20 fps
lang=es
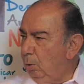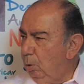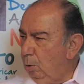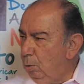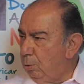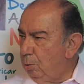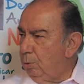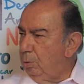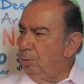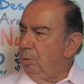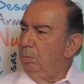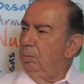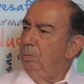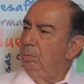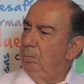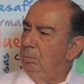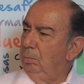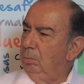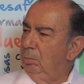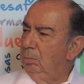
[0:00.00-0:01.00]
con otros.
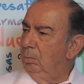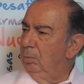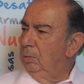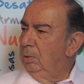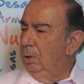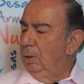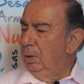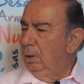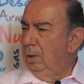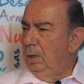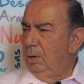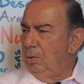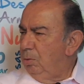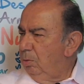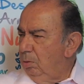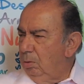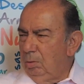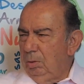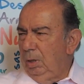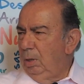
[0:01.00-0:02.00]

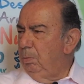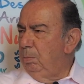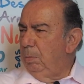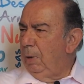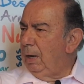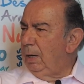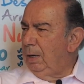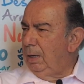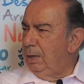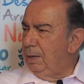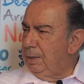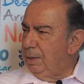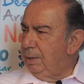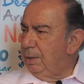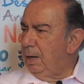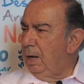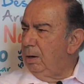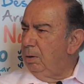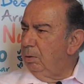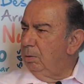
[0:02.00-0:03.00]
Eso es más que
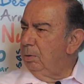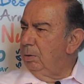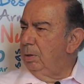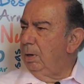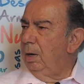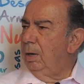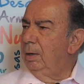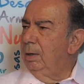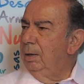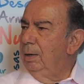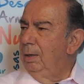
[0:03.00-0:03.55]
necesario. O sea,